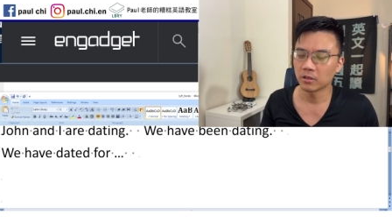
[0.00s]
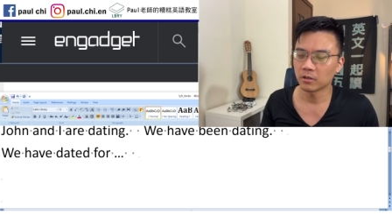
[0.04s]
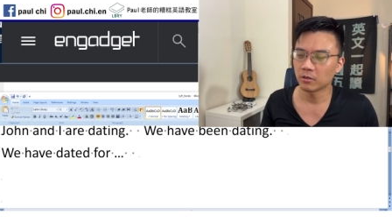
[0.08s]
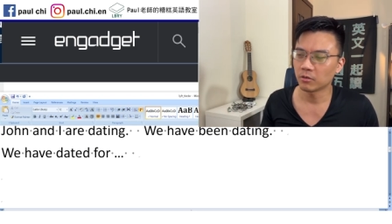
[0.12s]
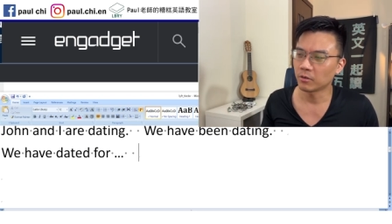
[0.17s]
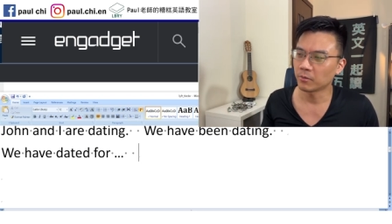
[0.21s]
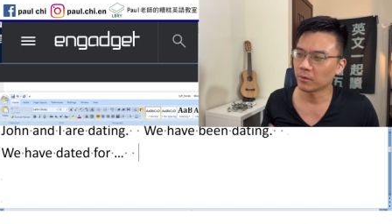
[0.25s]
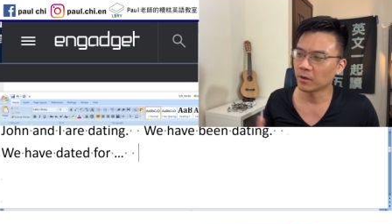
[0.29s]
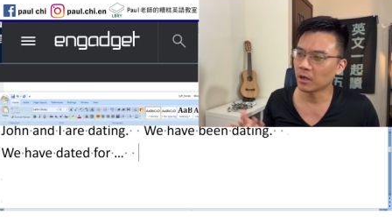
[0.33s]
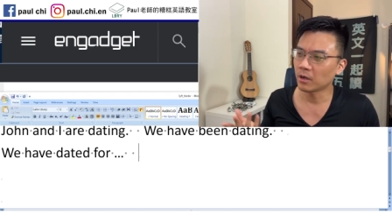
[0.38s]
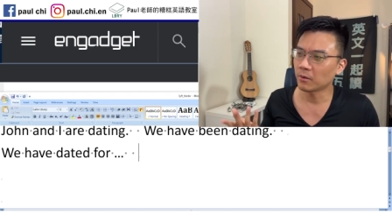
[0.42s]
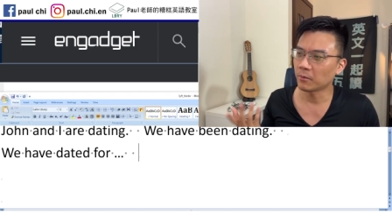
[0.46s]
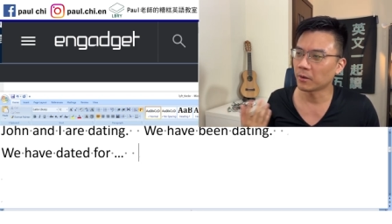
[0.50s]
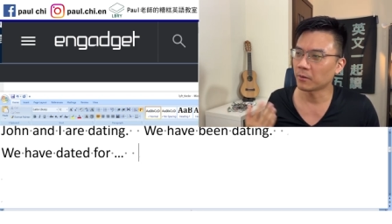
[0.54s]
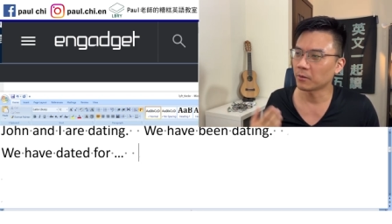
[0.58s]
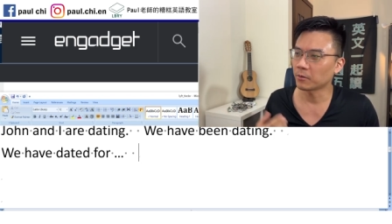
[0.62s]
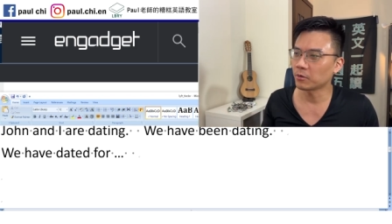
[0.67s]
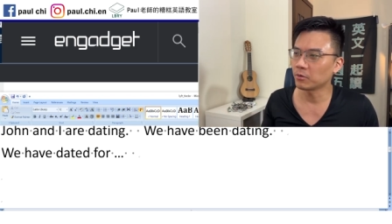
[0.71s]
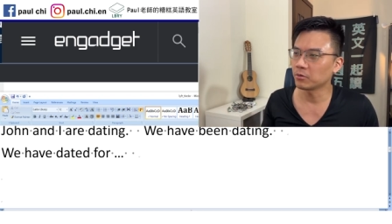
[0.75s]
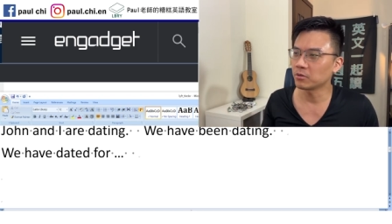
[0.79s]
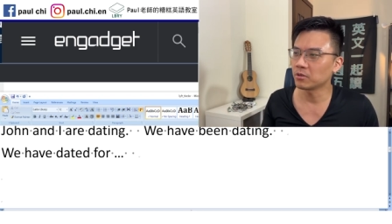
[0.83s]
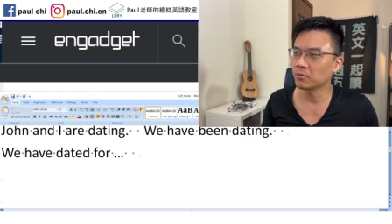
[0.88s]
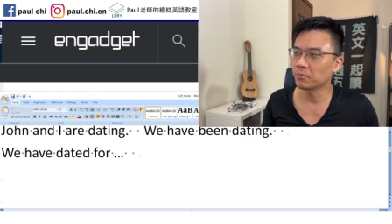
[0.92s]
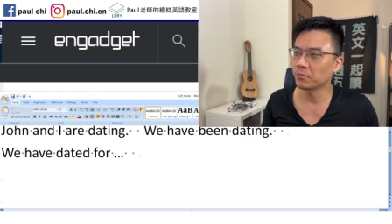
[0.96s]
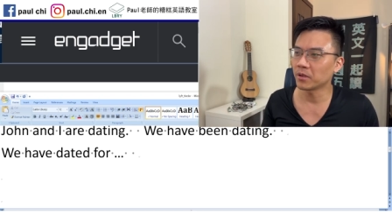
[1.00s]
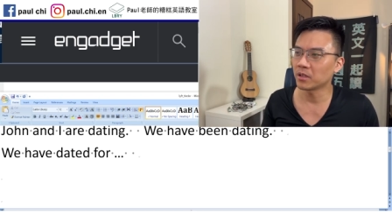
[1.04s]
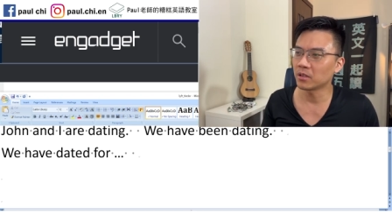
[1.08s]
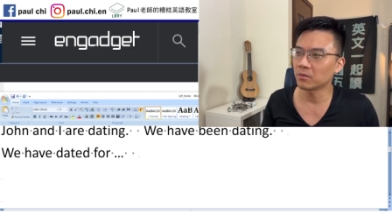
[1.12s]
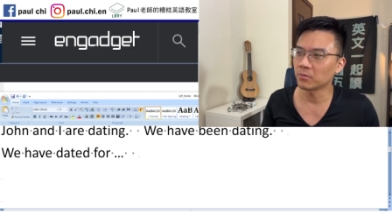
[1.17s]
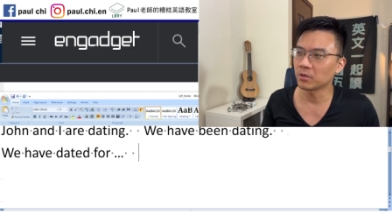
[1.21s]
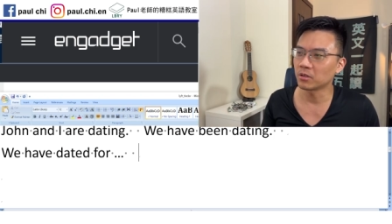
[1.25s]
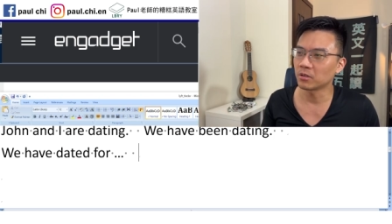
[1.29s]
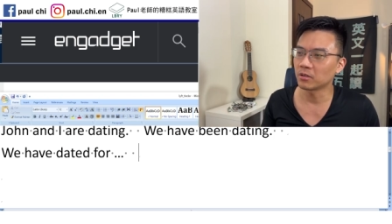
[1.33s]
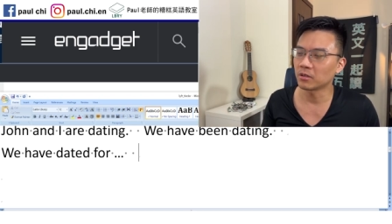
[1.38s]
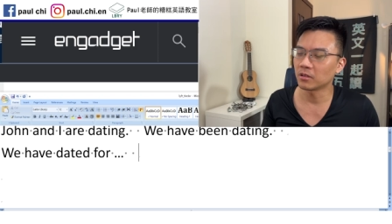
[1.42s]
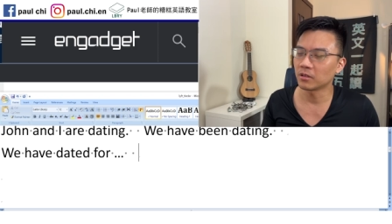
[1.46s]
我不敢把故事编那
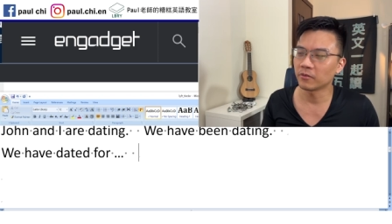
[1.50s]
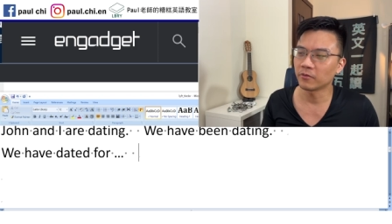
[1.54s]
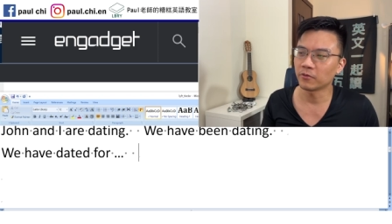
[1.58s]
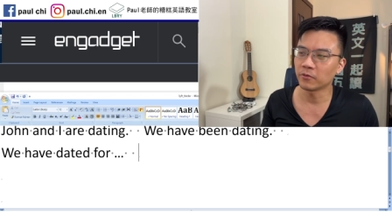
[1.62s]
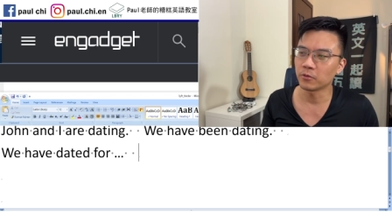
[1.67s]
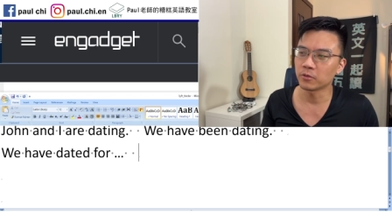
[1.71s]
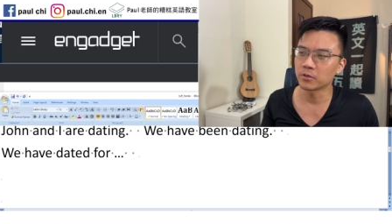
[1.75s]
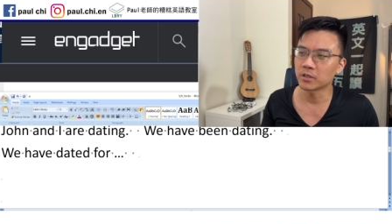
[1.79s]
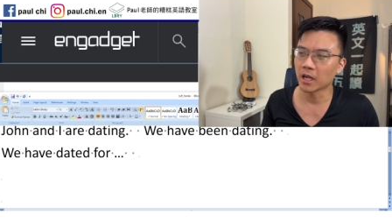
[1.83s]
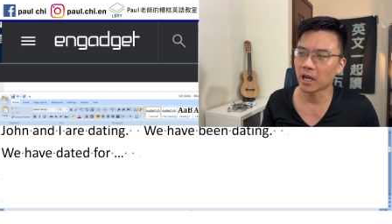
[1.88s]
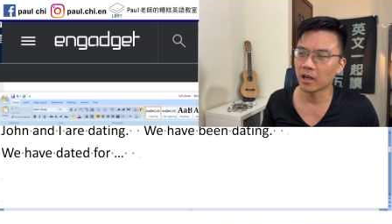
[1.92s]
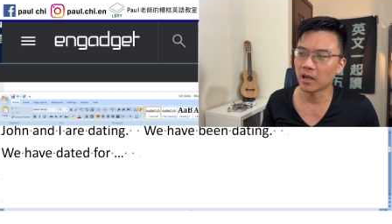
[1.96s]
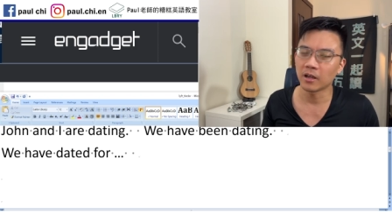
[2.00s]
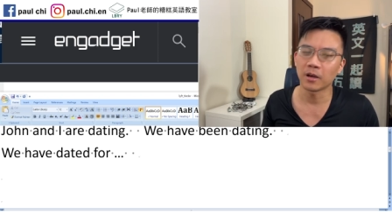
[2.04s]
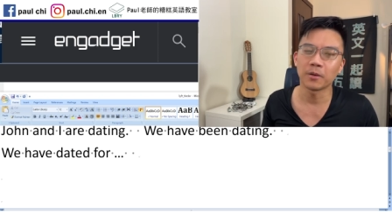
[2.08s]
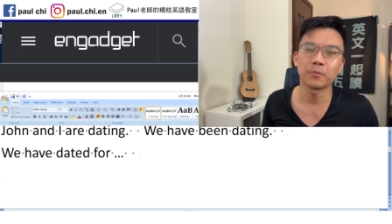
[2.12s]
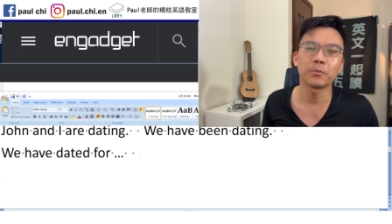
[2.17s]
么复杂啊！